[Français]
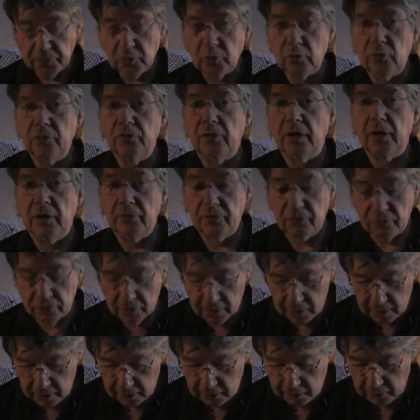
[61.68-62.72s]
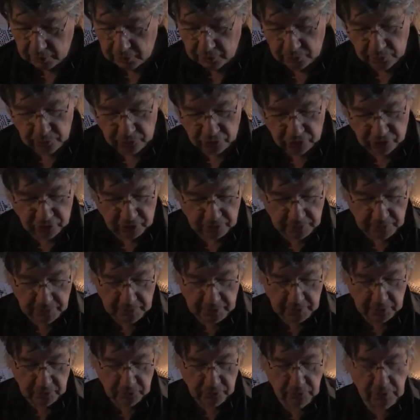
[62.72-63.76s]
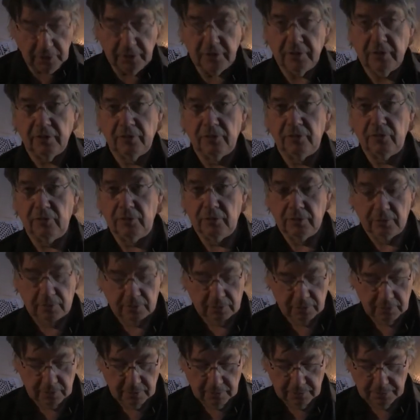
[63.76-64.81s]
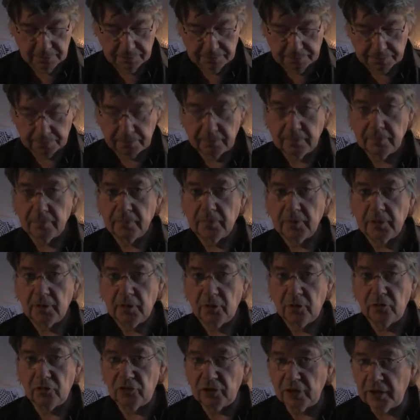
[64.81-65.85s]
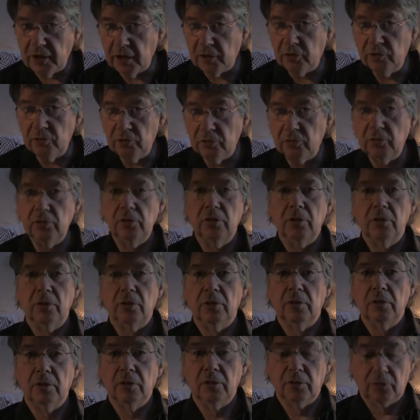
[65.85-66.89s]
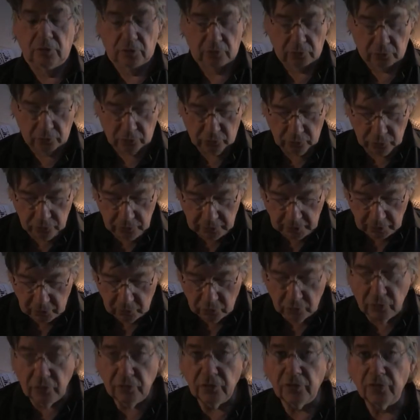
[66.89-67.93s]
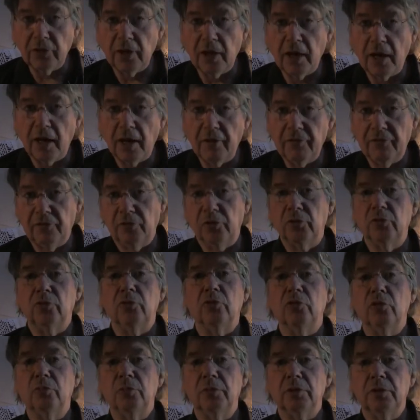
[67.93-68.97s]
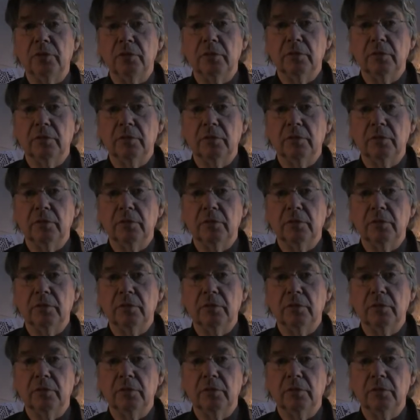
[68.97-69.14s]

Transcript: Tu vas les voir comme jamais tu ne les as vus. En chacun d'eux, découvre un fantôme.